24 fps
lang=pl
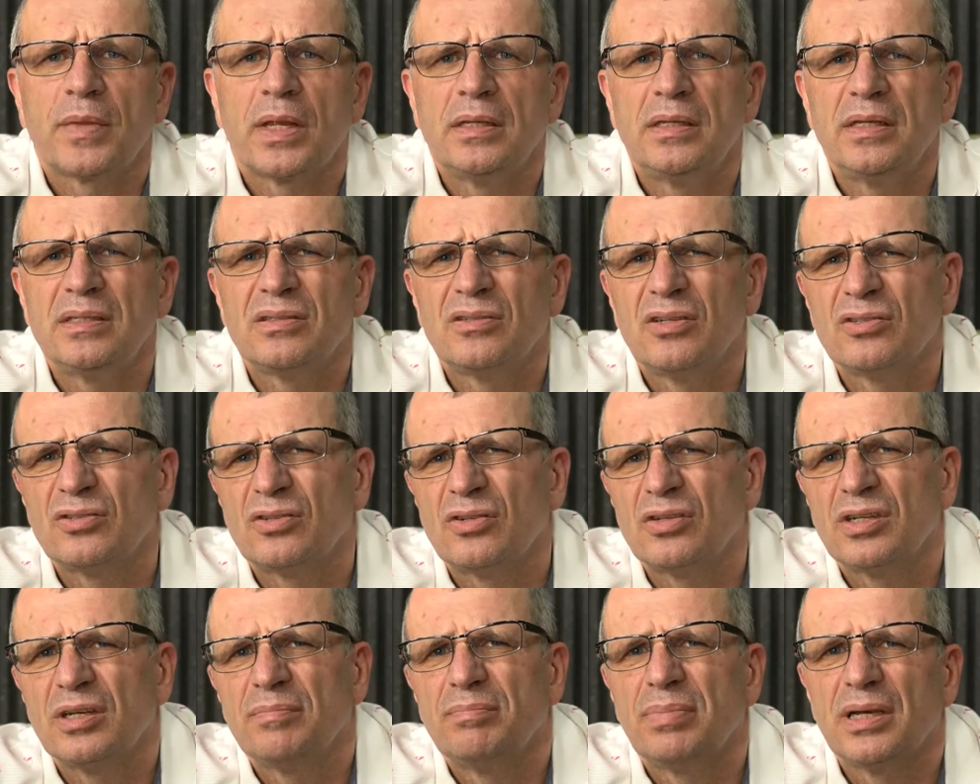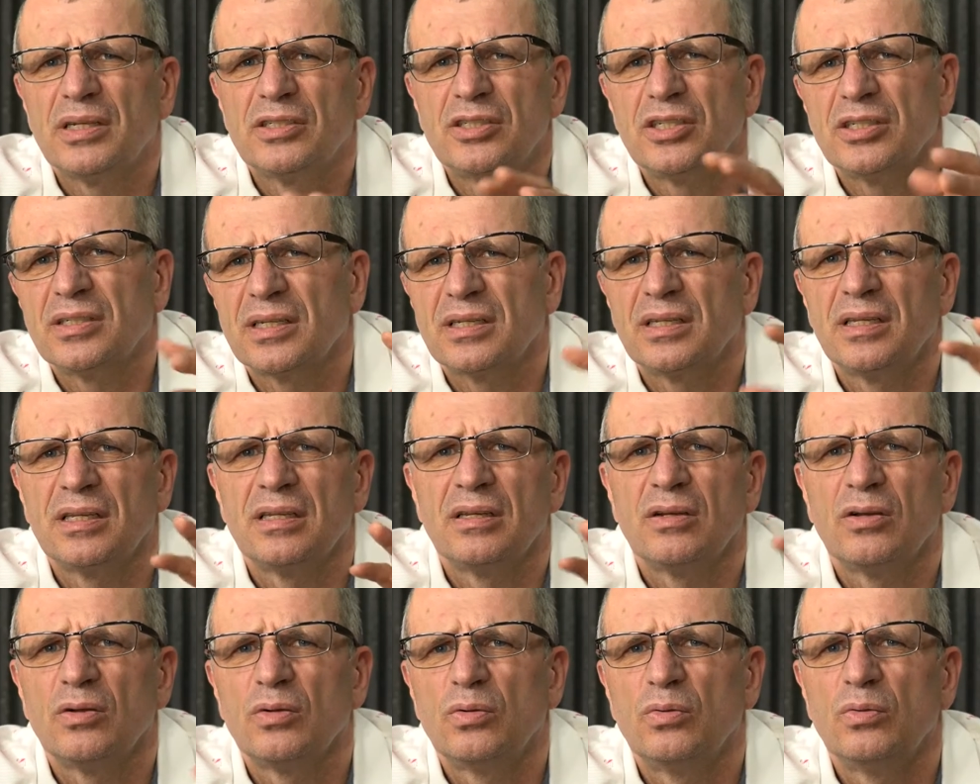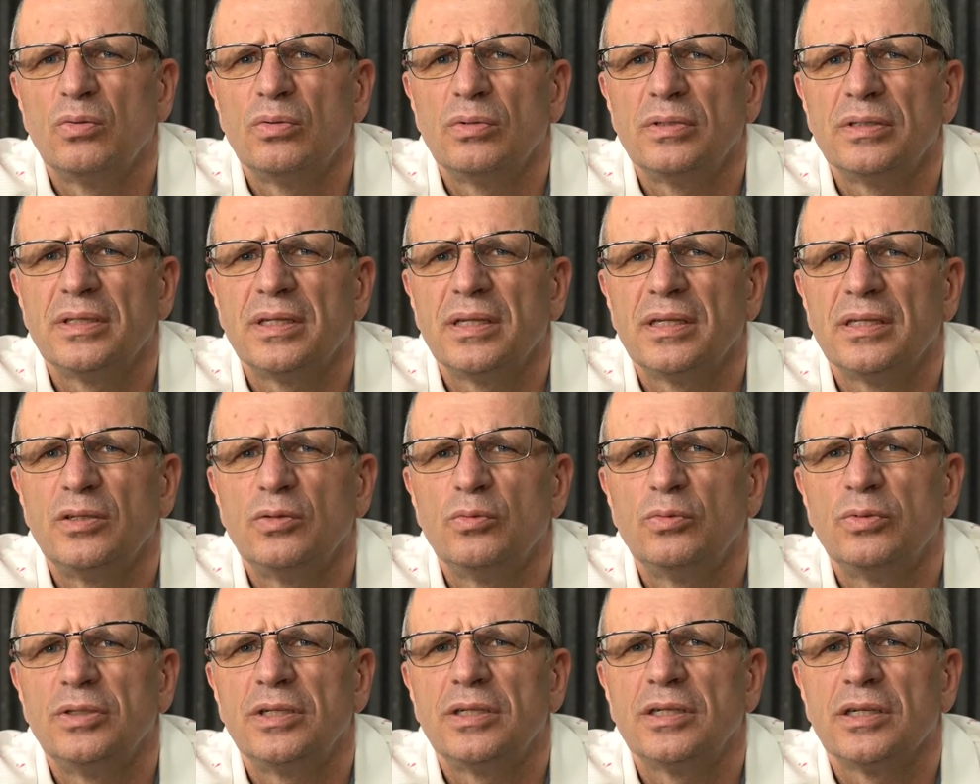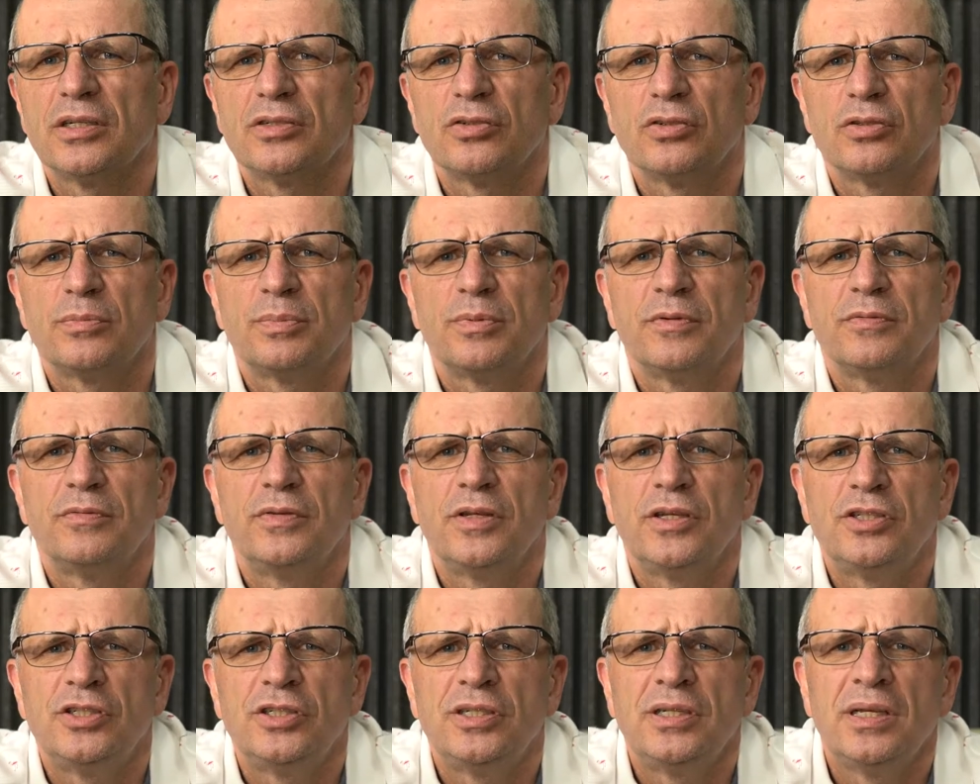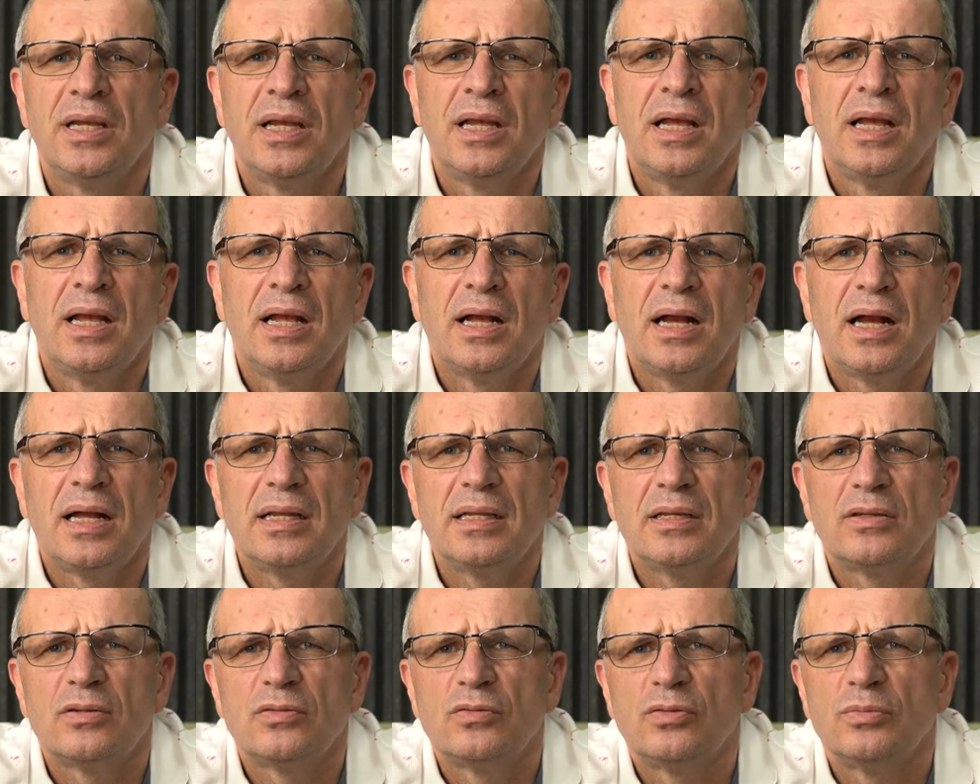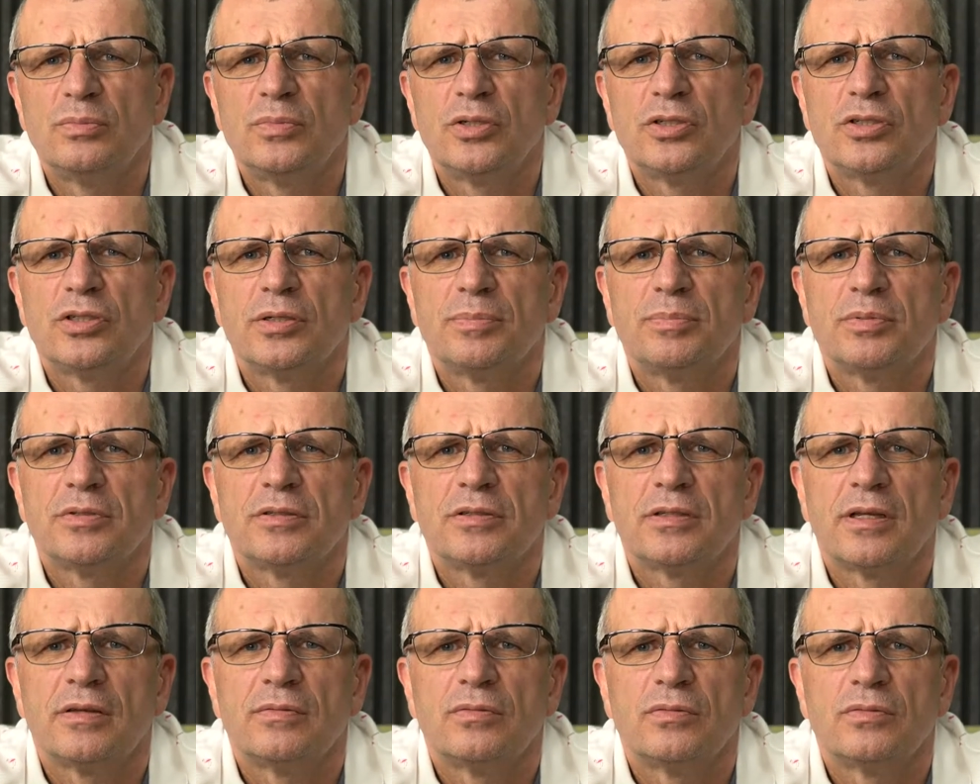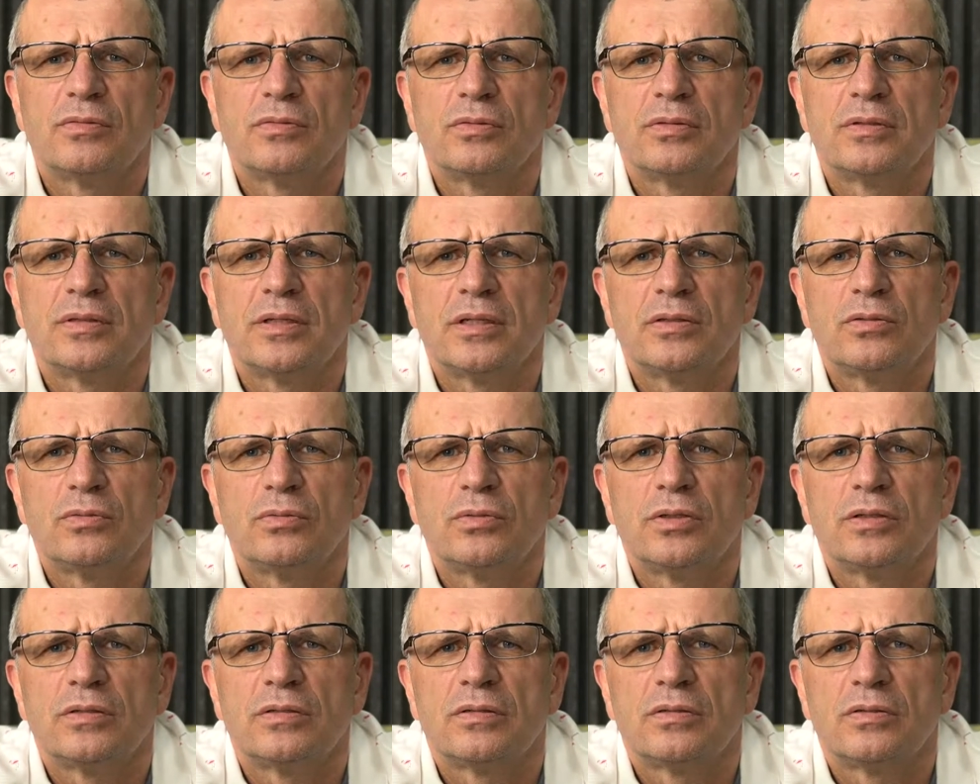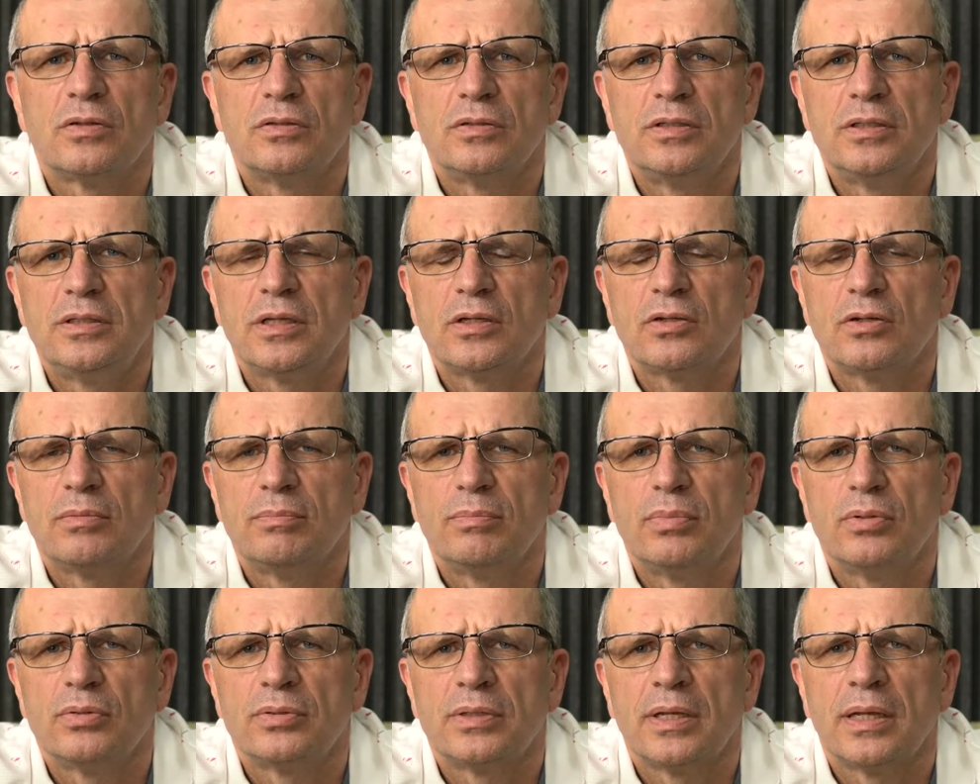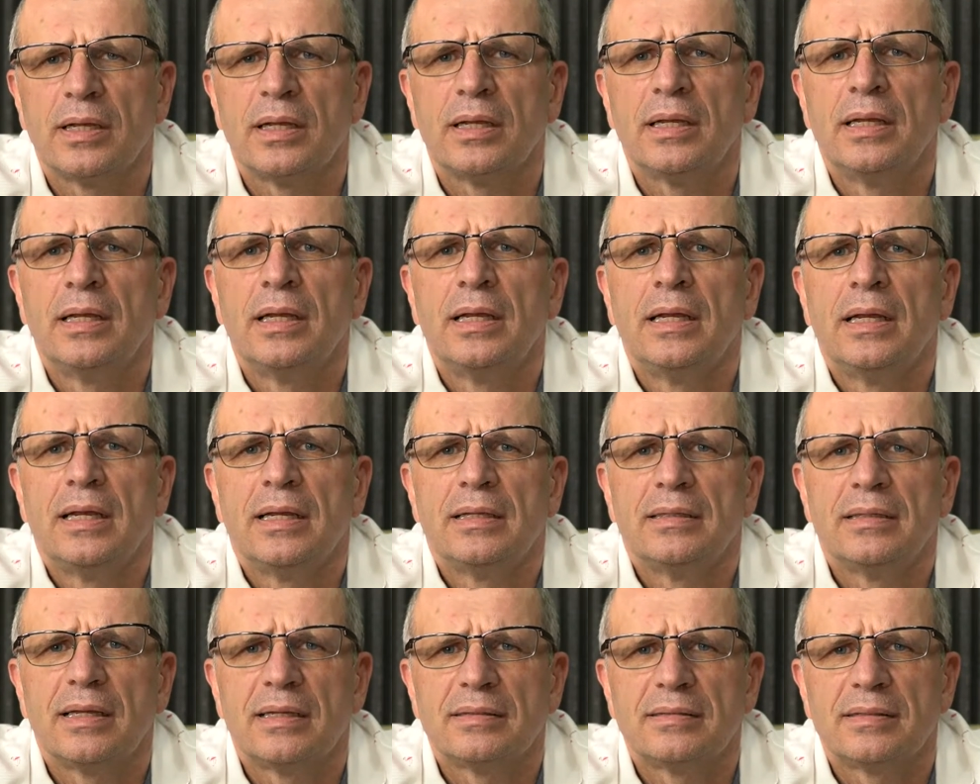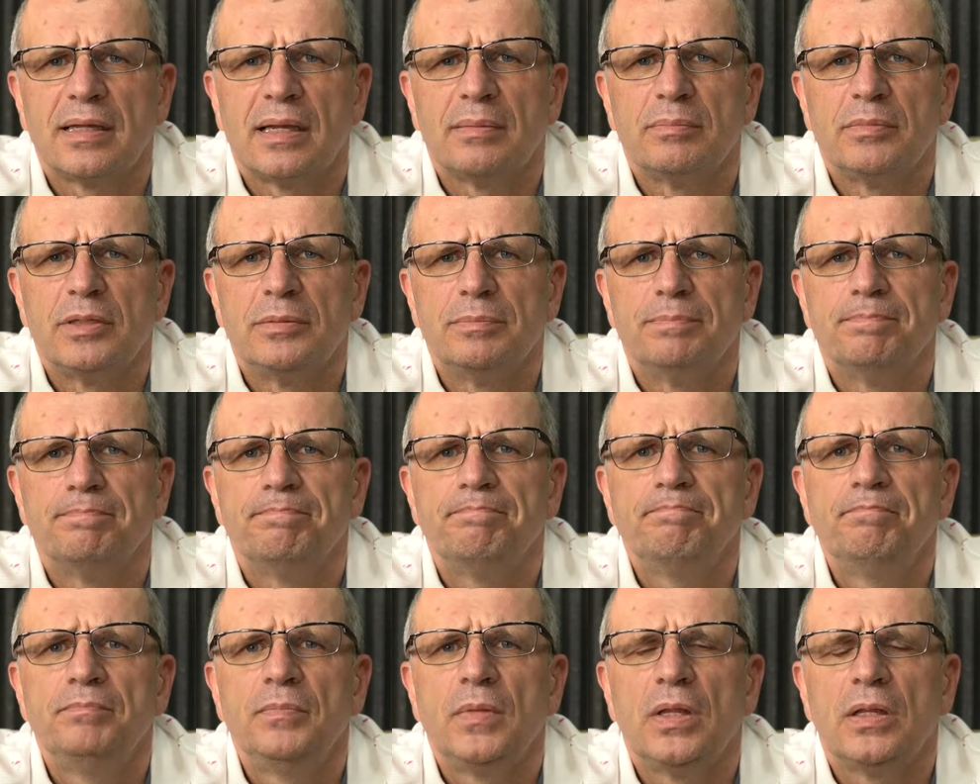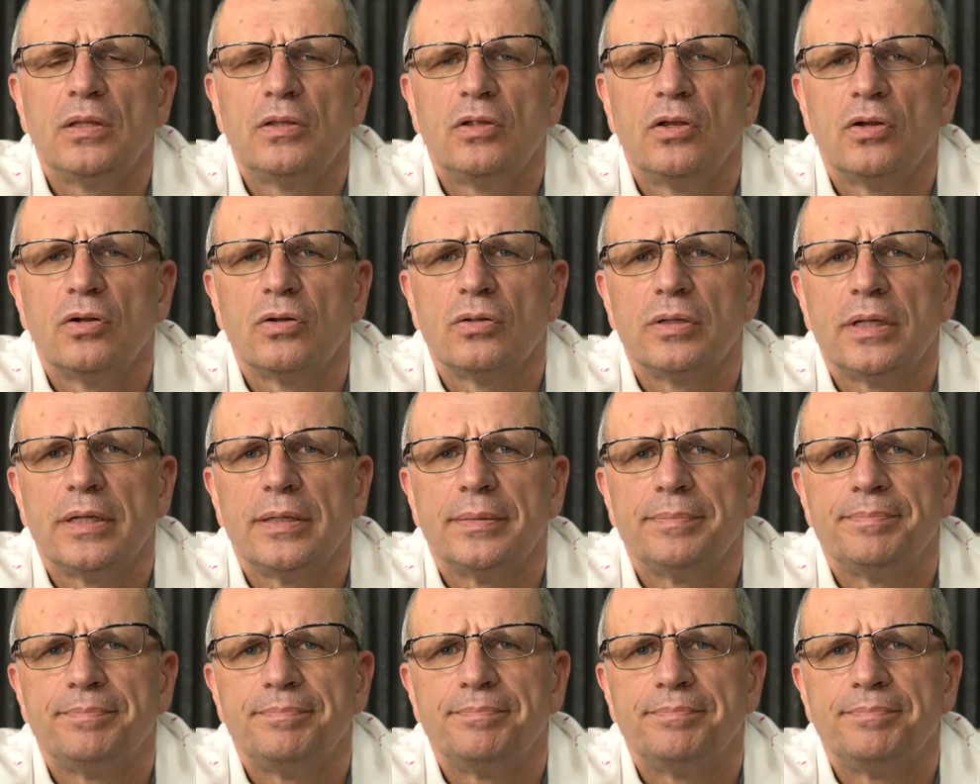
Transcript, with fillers: Jest to trochę bardziej takie ogólne i unikasz odpowiedzi, ale rozumiesz, że podstawą sukcesu jest solidna robota na samym dole.